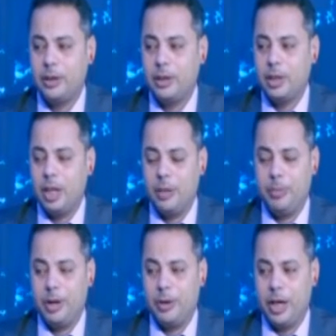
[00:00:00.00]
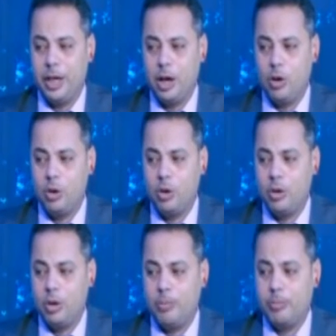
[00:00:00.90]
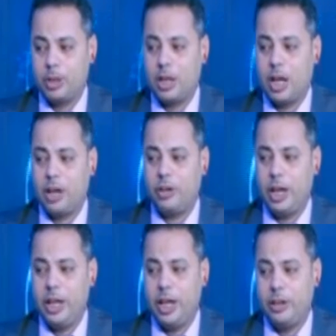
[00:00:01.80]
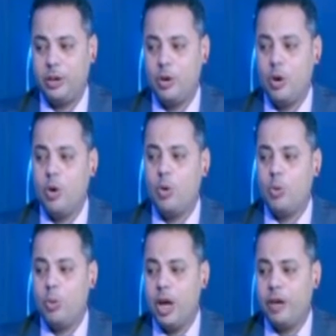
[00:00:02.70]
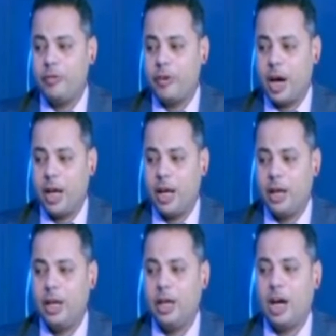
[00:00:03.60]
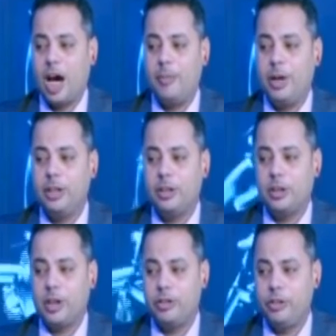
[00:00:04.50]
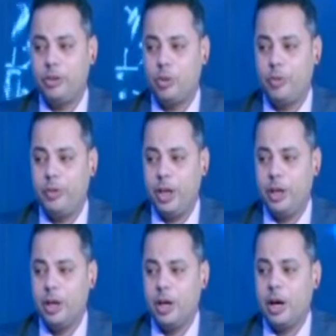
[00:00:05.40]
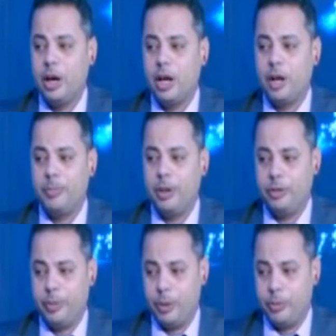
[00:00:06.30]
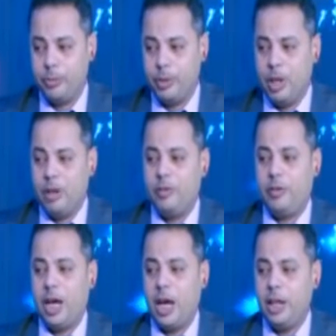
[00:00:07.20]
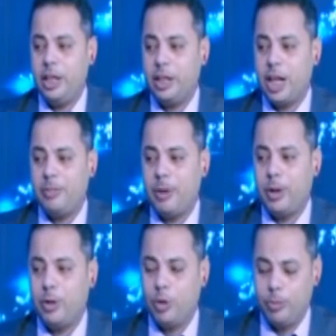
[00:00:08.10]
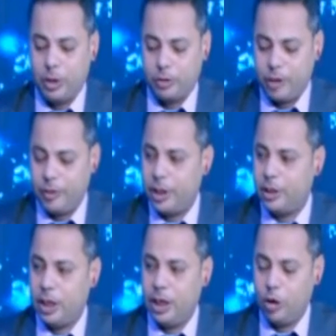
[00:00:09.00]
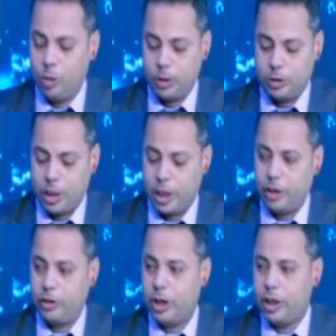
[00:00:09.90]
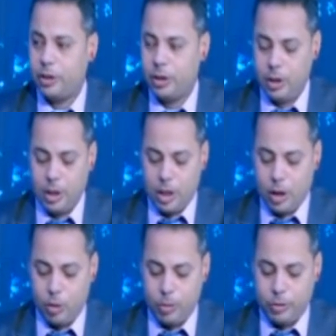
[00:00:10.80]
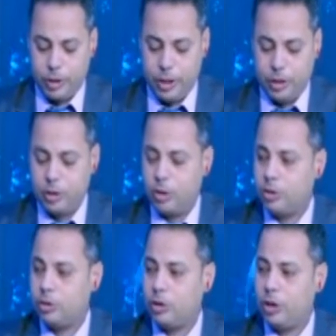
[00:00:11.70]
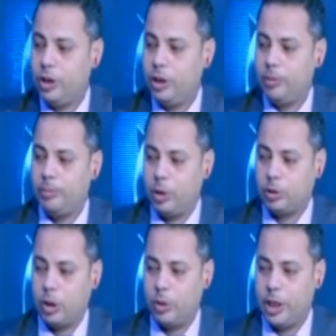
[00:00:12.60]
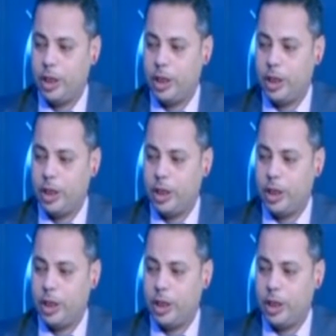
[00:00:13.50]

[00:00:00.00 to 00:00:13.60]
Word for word: البرنامج هنج اهو ما طلعلكش اي ناتج ووقف على عمليه التخصيص ان هو في ايه غلط بالنسبه له ففي الحاله ديت انا بعمل جمله ظريفه جدا اللي هي جمله تراي كاتش اهيت هقول مثلا ايه تراي بحطها له كده